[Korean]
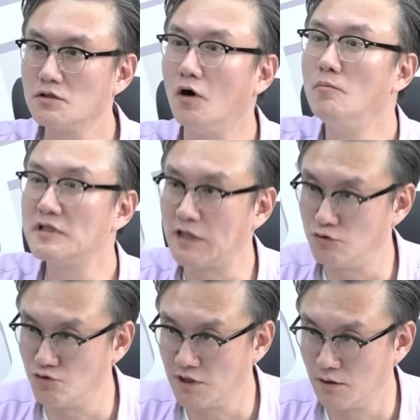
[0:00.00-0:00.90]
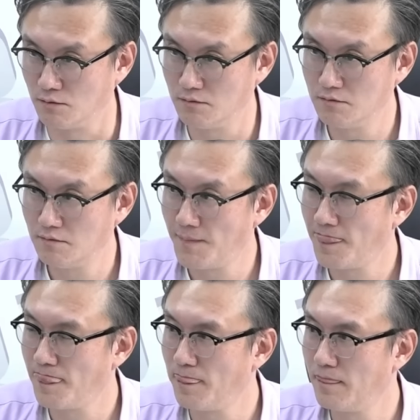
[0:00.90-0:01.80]
저 엄마들 다 죽이라고.
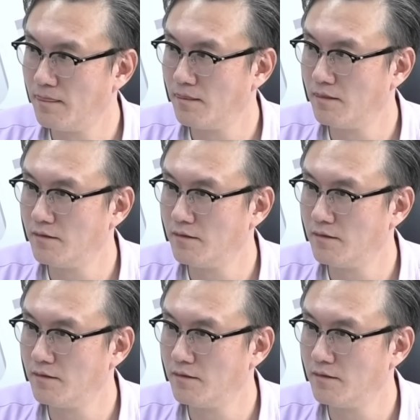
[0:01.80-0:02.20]
아휴, 아